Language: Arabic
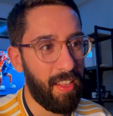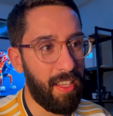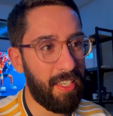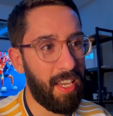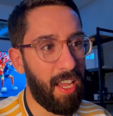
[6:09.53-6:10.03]

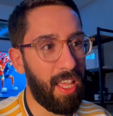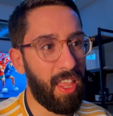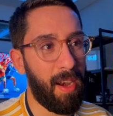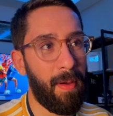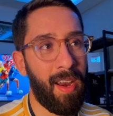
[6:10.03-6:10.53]
ديساي
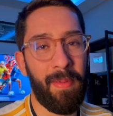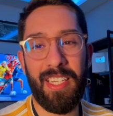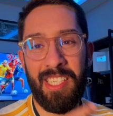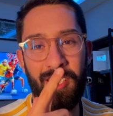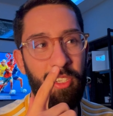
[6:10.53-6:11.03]
ضرب أربعة
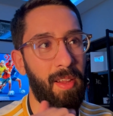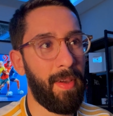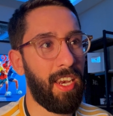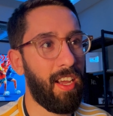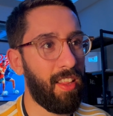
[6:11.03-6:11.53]

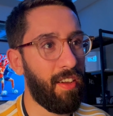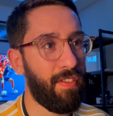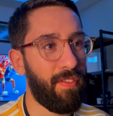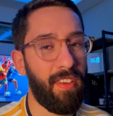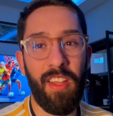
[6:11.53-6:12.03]
76 هدف
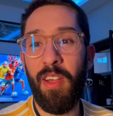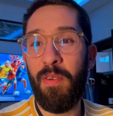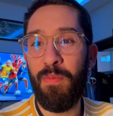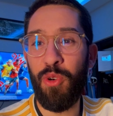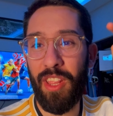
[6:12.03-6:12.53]

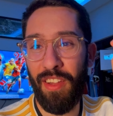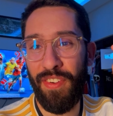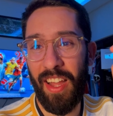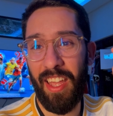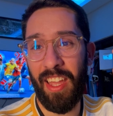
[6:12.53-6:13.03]

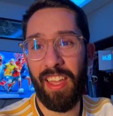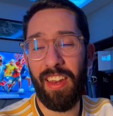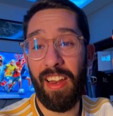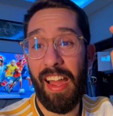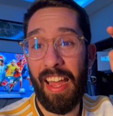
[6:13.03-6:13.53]
مدافع
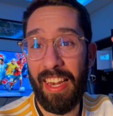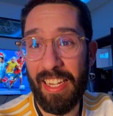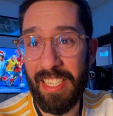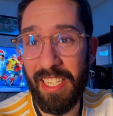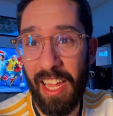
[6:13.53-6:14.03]
آخر
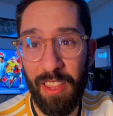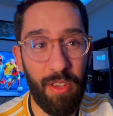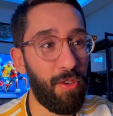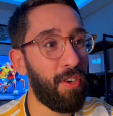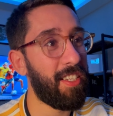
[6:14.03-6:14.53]

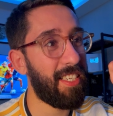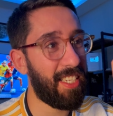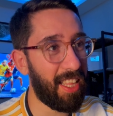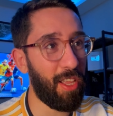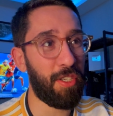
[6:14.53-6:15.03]
ألكساندرو
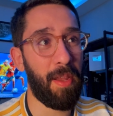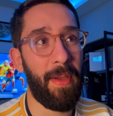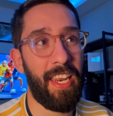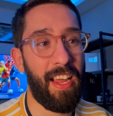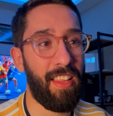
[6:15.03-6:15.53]

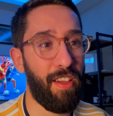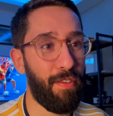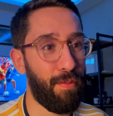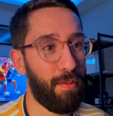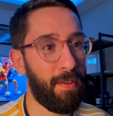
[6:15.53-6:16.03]
76
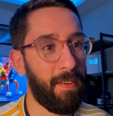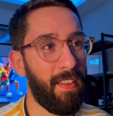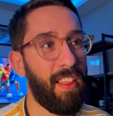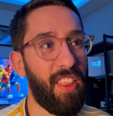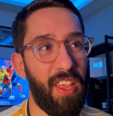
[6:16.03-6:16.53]
هدف
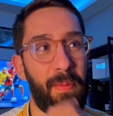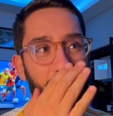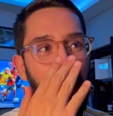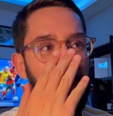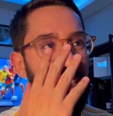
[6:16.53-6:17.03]
ضرب
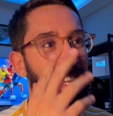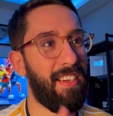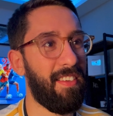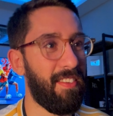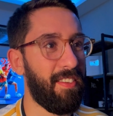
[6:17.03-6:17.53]
خمسة
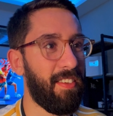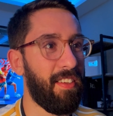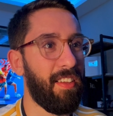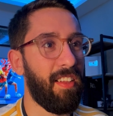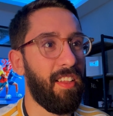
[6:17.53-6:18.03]

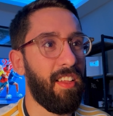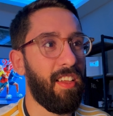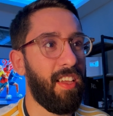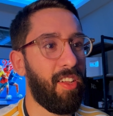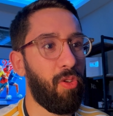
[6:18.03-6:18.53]

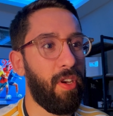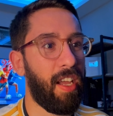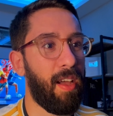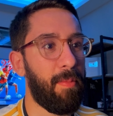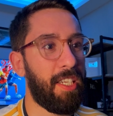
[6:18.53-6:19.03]
يعطيوني
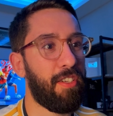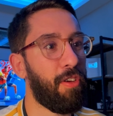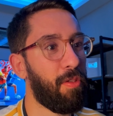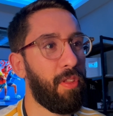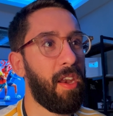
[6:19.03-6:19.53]
خماس
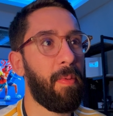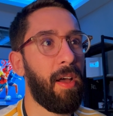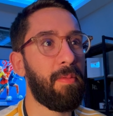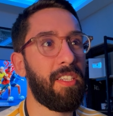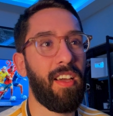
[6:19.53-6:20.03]
نحطو ضرب
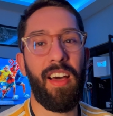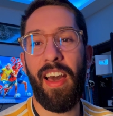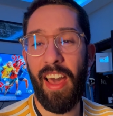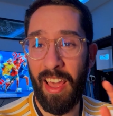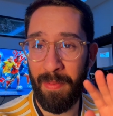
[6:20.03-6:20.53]
خمسة
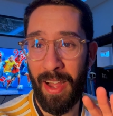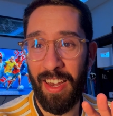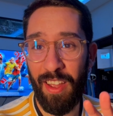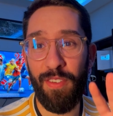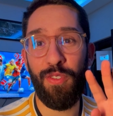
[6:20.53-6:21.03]

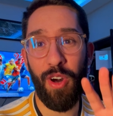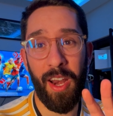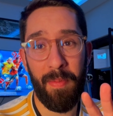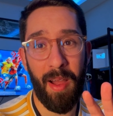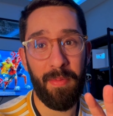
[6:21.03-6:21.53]

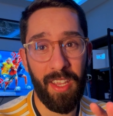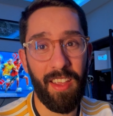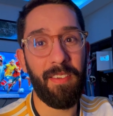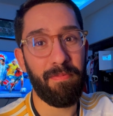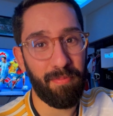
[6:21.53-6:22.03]

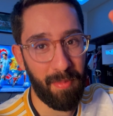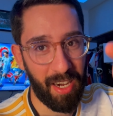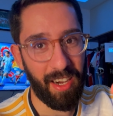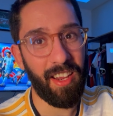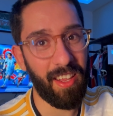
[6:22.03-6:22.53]
4400
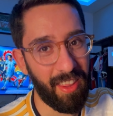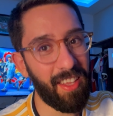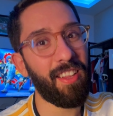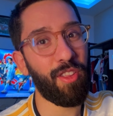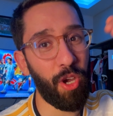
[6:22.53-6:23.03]
مرة
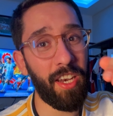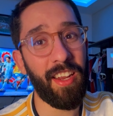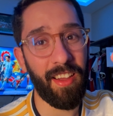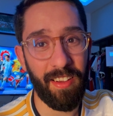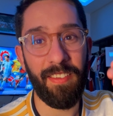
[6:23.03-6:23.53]
هذه
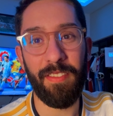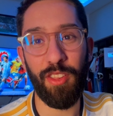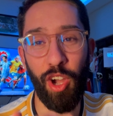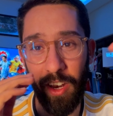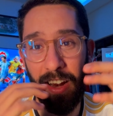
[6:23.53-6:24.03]
طحنا
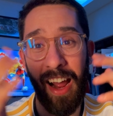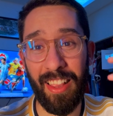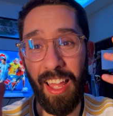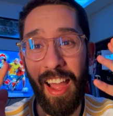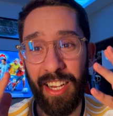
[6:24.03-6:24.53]
طحنا
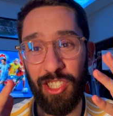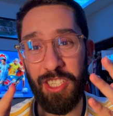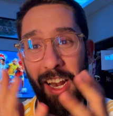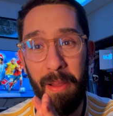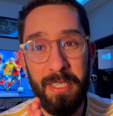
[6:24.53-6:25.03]
حتى
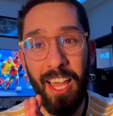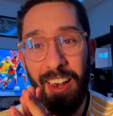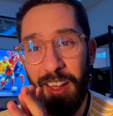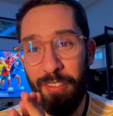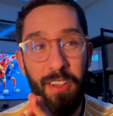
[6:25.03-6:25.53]
حاجز ال
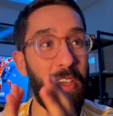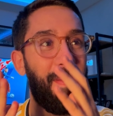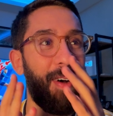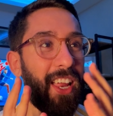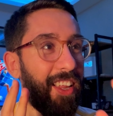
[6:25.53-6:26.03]
5000
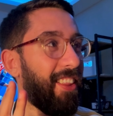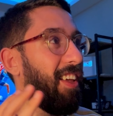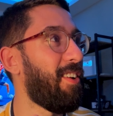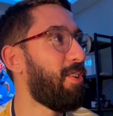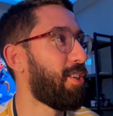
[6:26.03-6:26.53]
ما
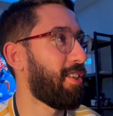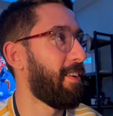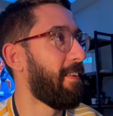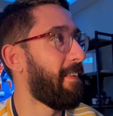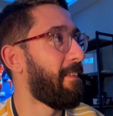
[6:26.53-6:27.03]
خلطنالوش
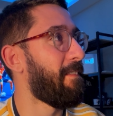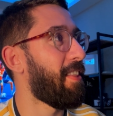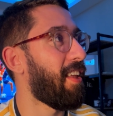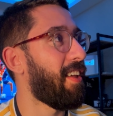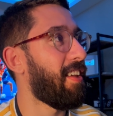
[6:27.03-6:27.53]

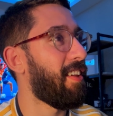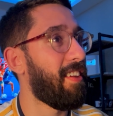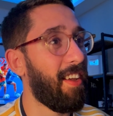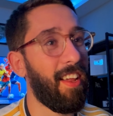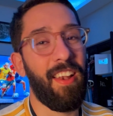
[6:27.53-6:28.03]

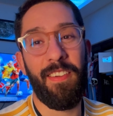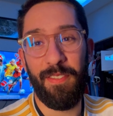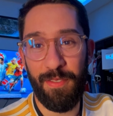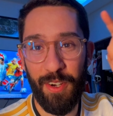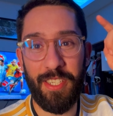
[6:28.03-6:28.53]
يلا
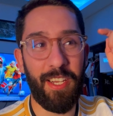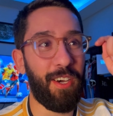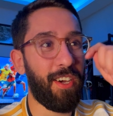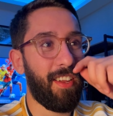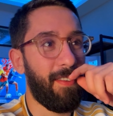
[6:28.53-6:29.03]

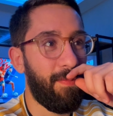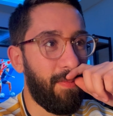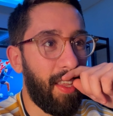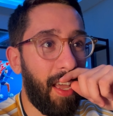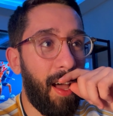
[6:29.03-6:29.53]
فرصة أخرى
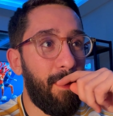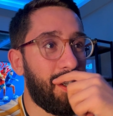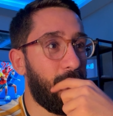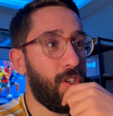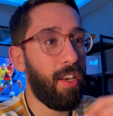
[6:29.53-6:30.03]

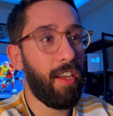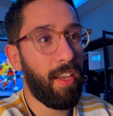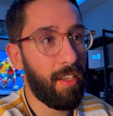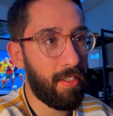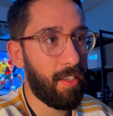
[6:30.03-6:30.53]
خامس
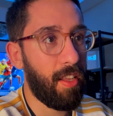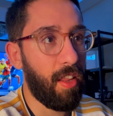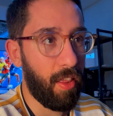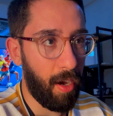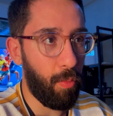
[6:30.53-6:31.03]
رودريغيز
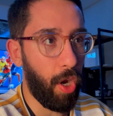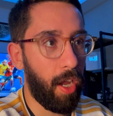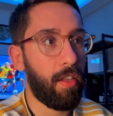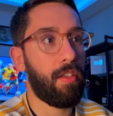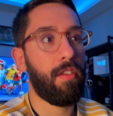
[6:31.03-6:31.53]
ضرب
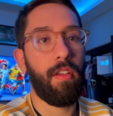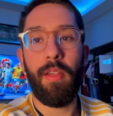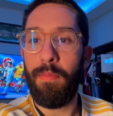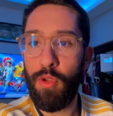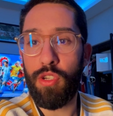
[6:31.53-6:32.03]
واحد
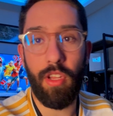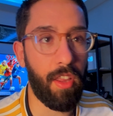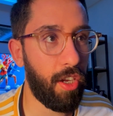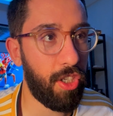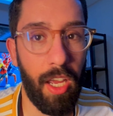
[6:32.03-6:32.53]

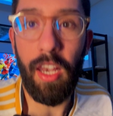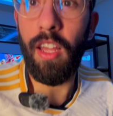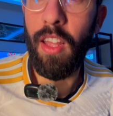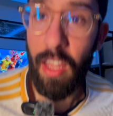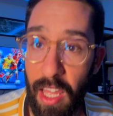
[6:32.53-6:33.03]
116 يلا
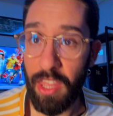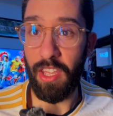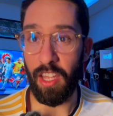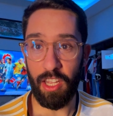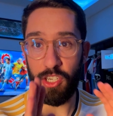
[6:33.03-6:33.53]

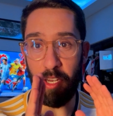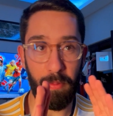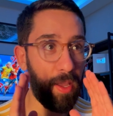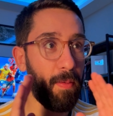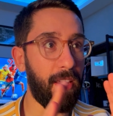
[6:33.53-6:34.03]
هذه هي
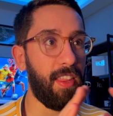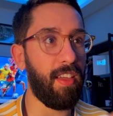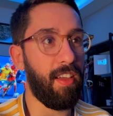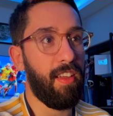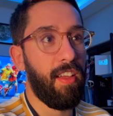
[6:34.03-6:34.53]
شباب
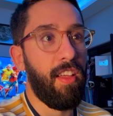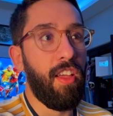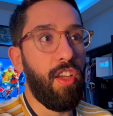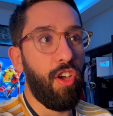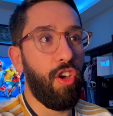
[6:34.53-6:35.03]
هذه هي
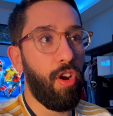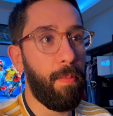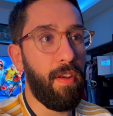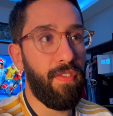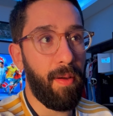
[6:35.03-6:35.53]

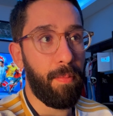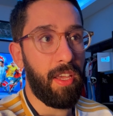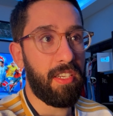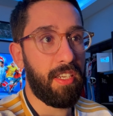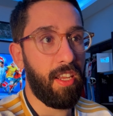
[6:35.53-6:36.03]
روبن فان
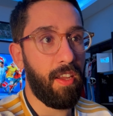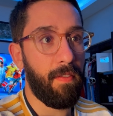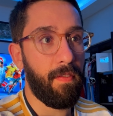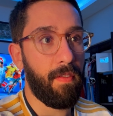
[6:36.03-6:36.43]
بيرسي